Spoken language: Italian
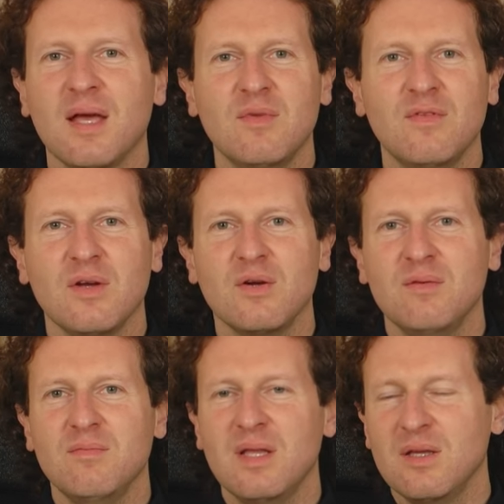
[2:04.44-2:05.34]
mi vengono
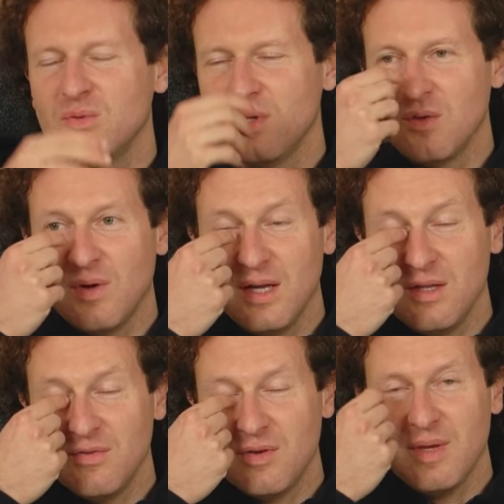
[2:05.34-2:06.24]
in mente tutti quelli di
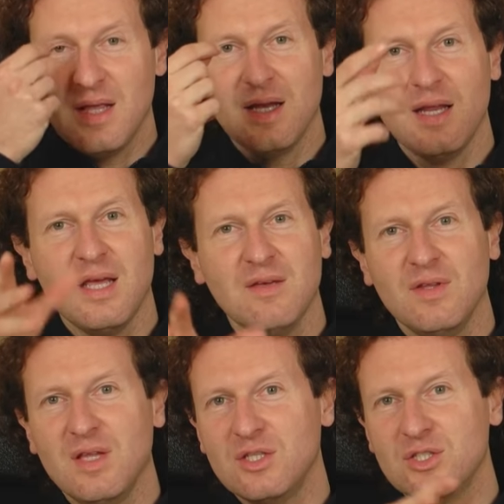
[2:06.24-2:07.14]
famiglia Nivi,
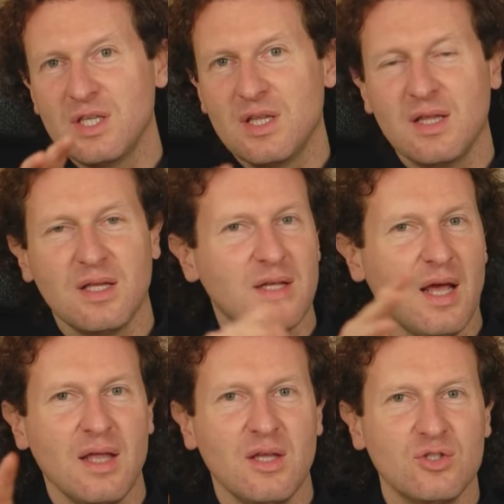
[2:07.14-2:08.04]
1073,
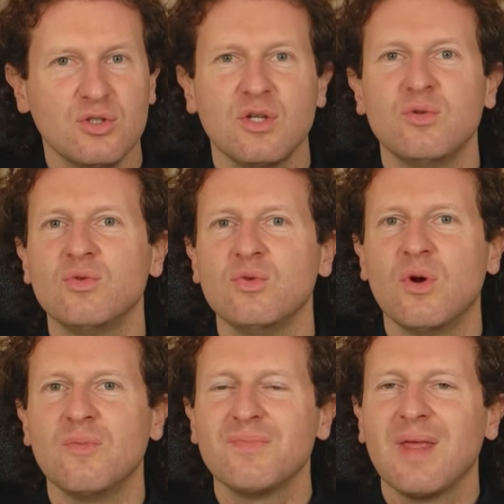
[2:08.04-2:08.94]

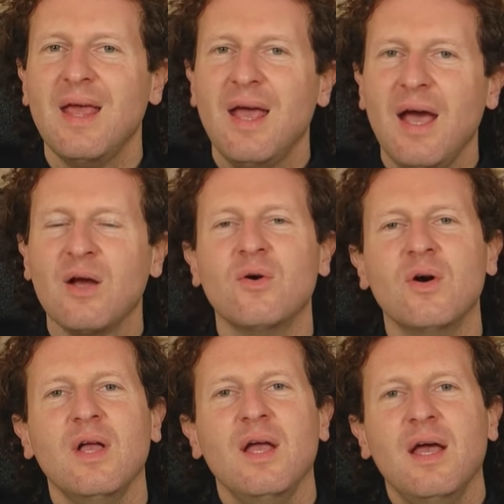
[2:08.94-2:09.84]
1081. Ecco,
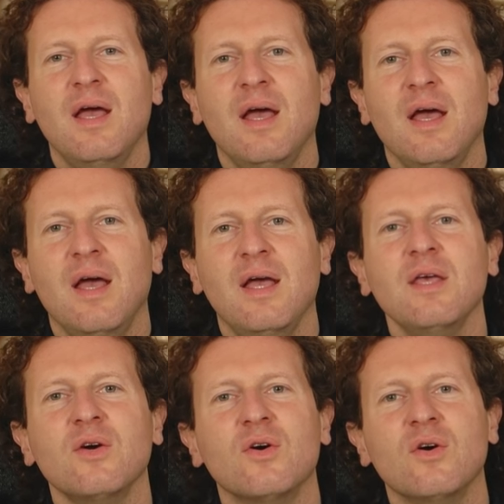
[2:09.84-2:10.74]
eh,
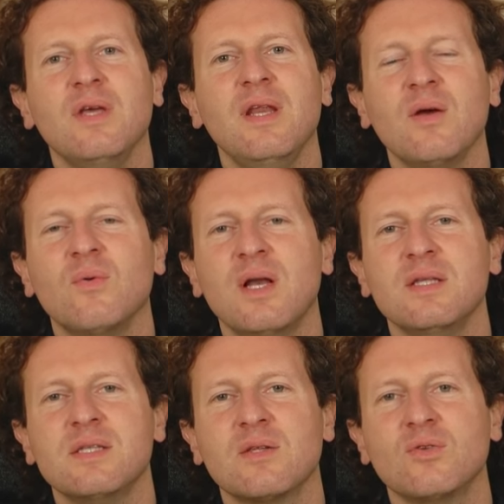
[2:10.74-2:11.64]
io in
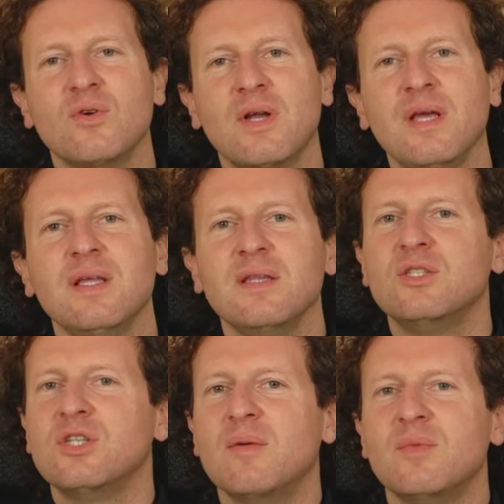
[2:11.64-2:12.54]
equalizzatori
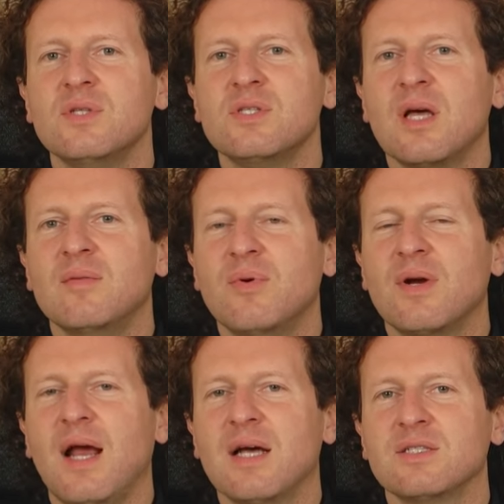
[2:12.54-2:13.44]
diciamo di stampo
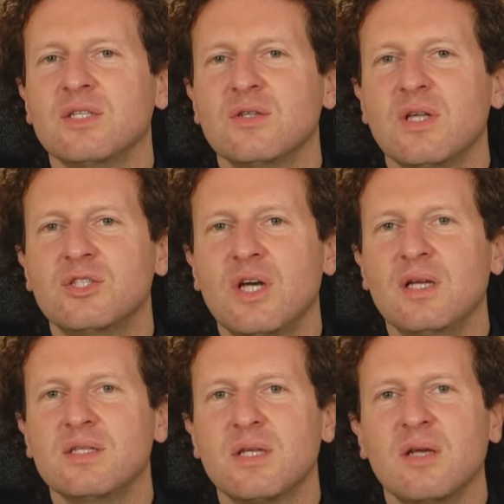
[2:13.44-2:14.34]
classico, da
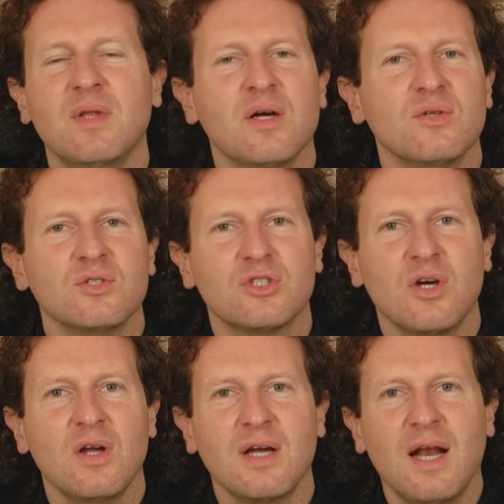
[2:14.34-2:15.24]
channel strip, da
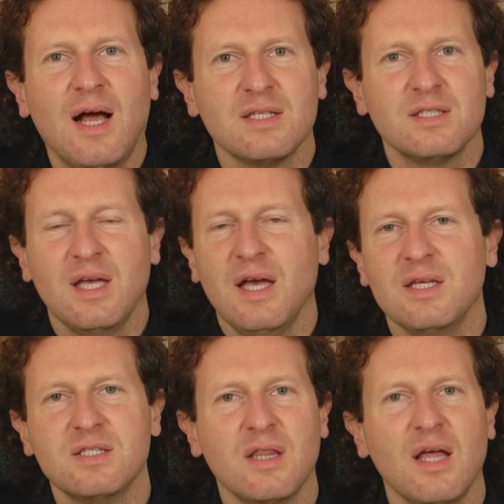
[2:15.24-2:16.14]
console classiche anni
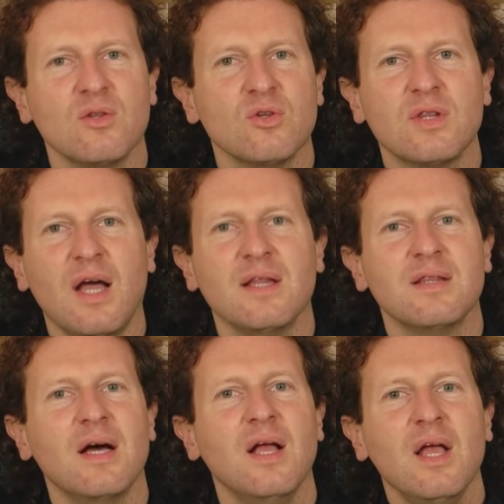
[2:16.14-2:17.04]

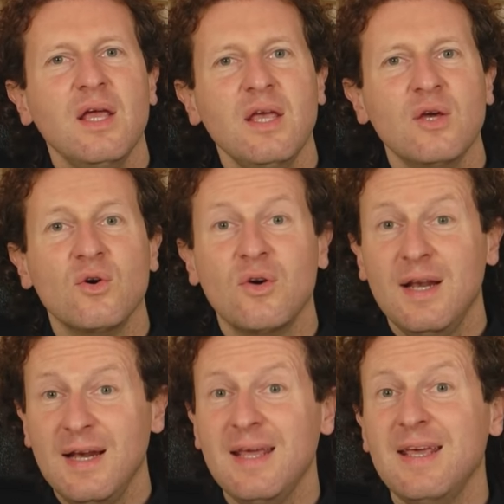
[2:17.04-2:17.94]
70-80, io
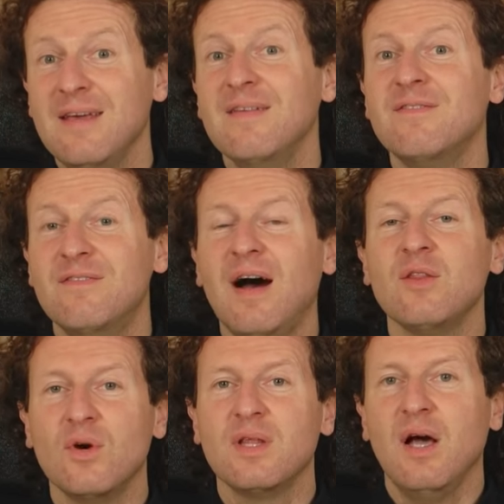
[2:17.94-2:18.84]
lì
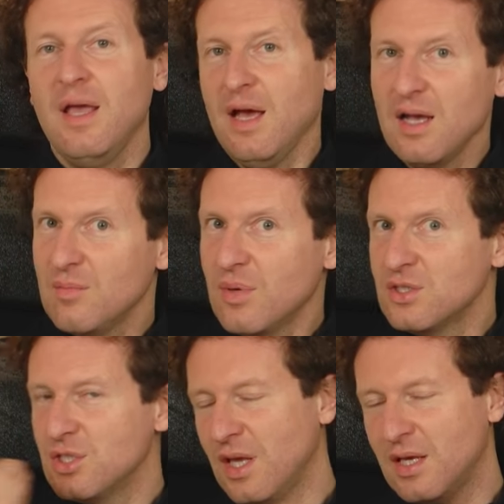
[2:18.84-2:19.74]
vado ad... e anche
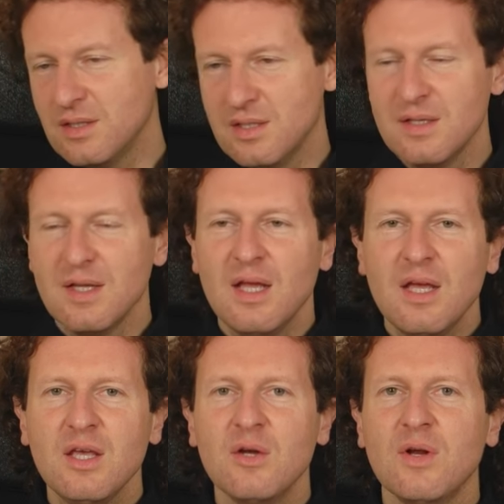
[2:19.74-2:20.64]
precedenti,
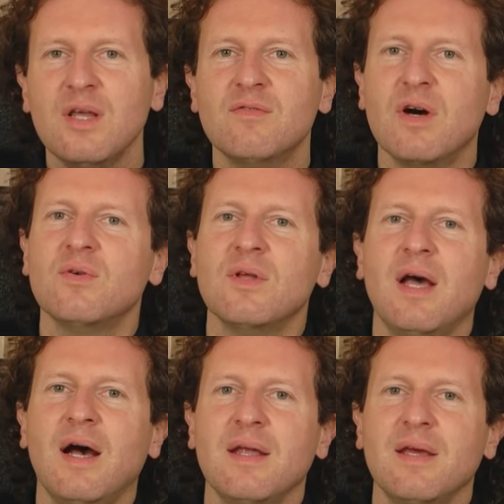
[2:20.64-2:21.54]
io lì vado vado a
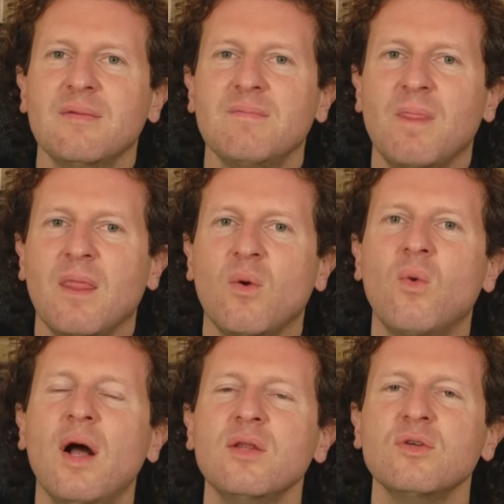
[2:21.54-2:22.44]
dare,
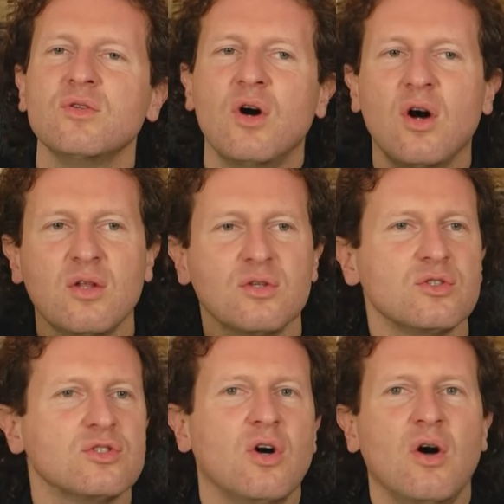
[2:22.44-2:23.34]
quando do, non
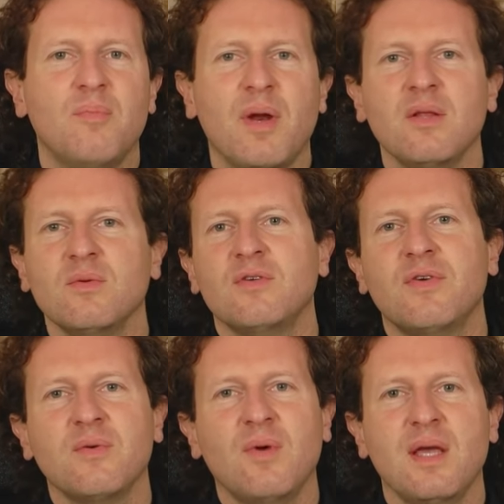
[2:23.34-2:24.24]
so, prendo una
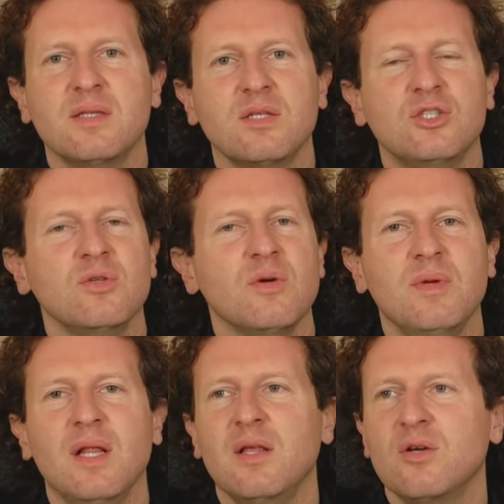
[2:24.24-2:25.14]
frequenza, i
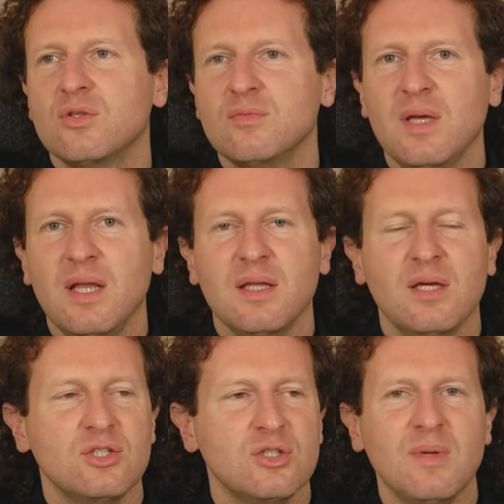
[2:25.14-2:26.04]
5.000, gli 8.000,
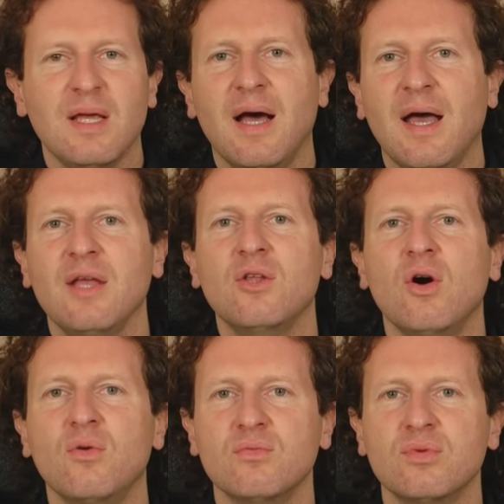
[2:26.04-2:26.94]
10.000 e
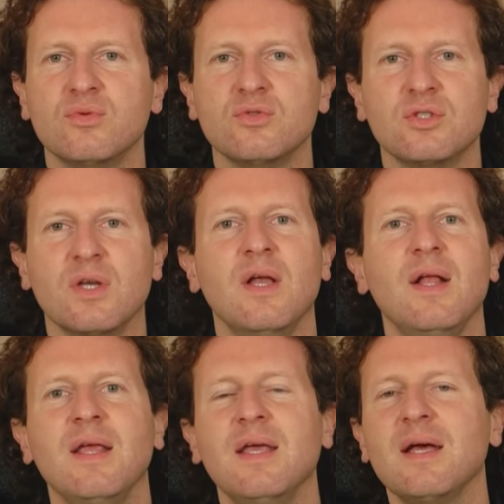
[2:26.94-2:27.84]
do un boost,
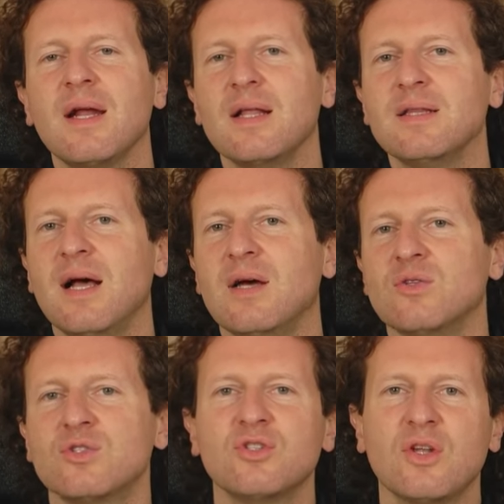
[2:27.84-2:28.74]
in realtà
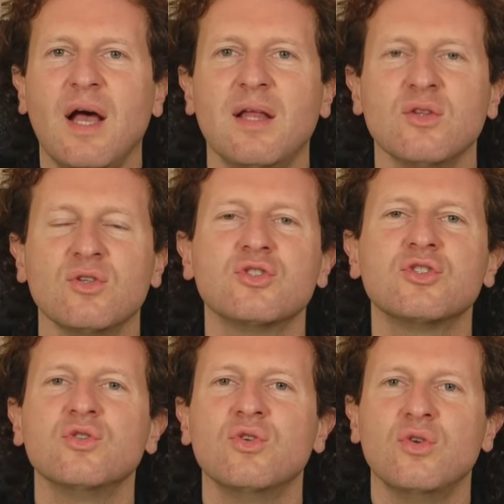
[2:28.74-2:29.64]
non sto dando
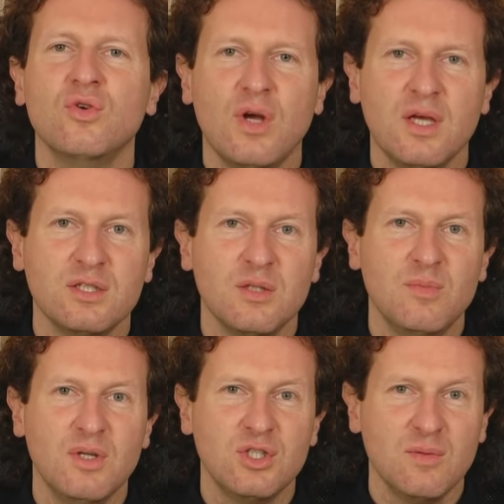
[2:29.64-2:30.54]
solo e
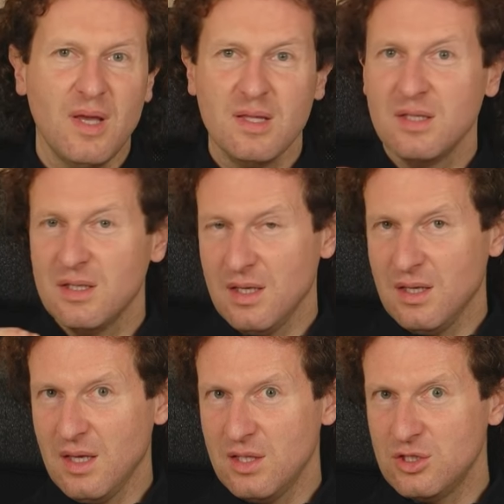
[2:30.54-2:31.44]
semplicemente dei
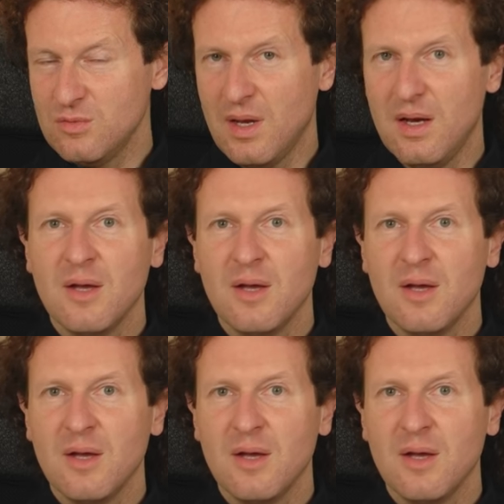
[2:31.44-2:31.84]
decibel,